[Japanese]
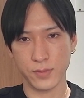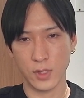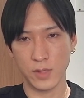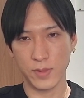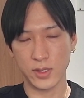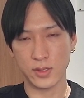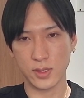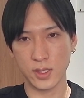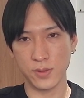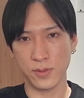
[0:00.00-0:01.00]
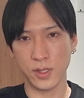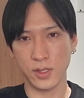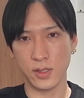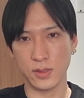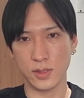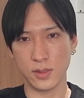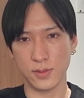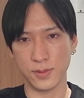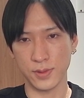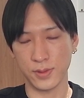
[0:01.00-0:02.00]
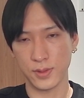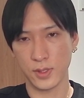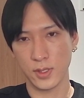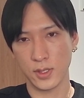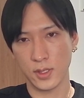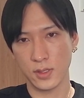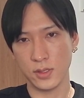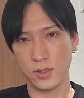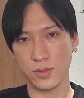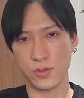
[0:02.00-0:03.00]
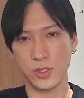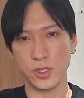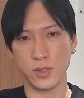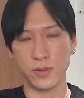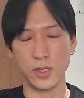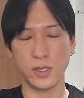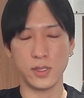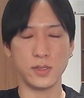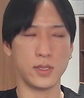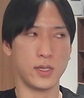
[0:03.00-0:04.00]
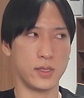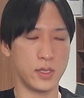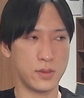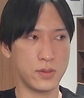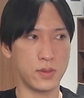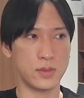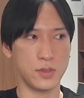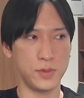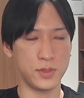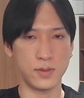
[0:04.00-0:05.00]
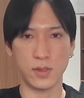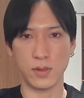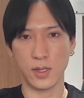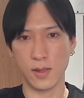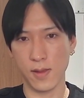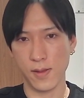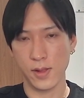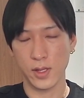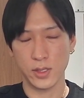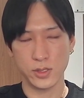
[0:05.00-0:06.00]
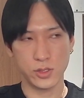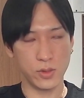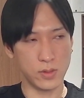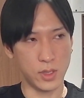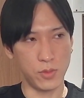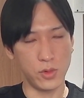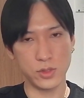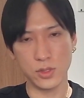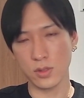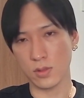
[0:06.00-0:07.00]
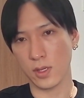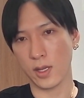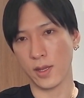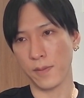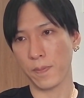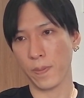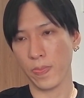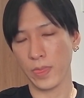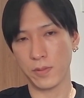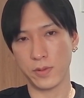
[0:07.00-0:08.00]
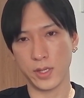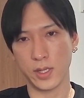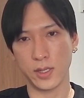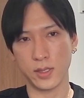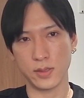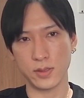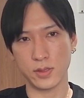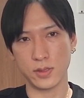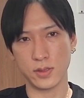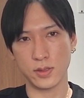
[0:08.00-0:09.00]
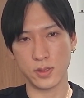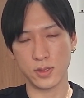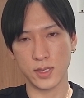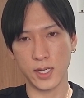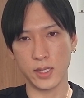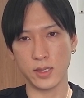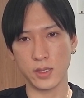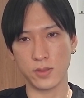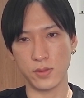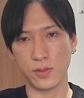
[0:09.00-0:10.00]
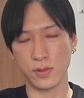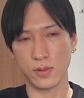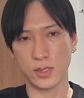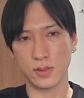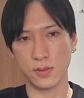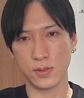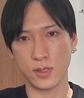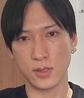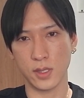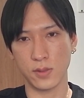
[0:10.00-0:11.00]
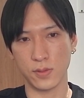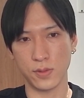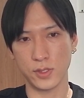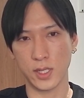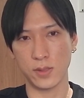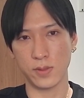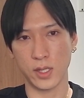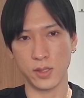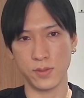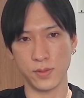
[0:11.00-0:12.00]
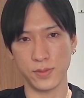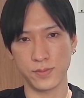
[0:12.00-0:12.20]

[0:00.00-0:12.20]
今5日移動平均線と25日移動平均線がデッドクロス組みそうなので、ちょっとね、もうちょっとね、これ、下がってくることが想定される、このチャートから言うと。